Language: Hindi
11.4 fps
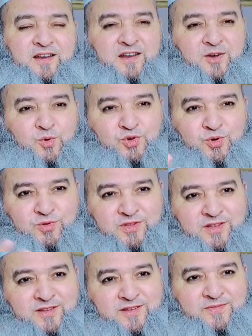अल्लाह खुश
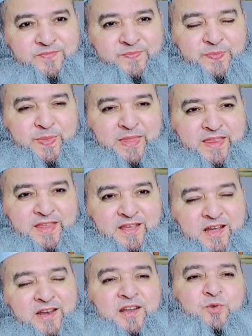होते हैं
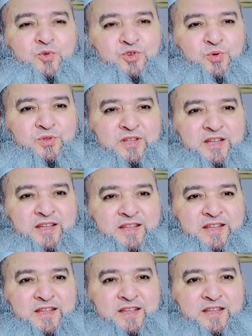अल्लाह खुश होते हैं
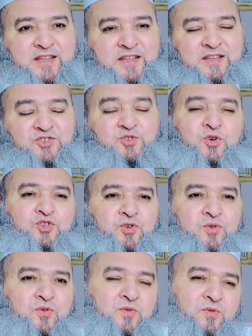
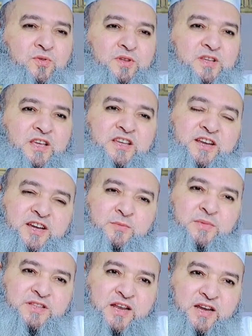सोचो कि ये
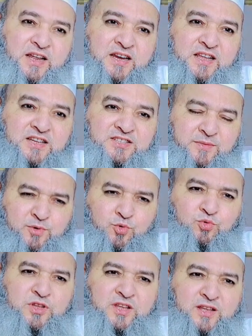नमतें अल्लाह ने क्या सभी
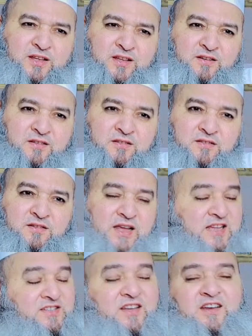को दी हैं
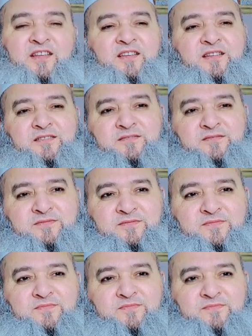ऐसा नहीं है
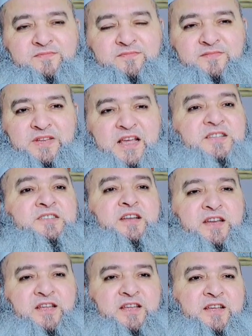ऐसा
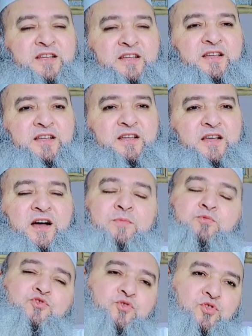नहीं है
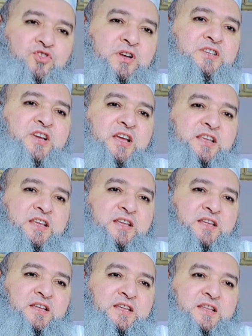आपको सोचना चाहिए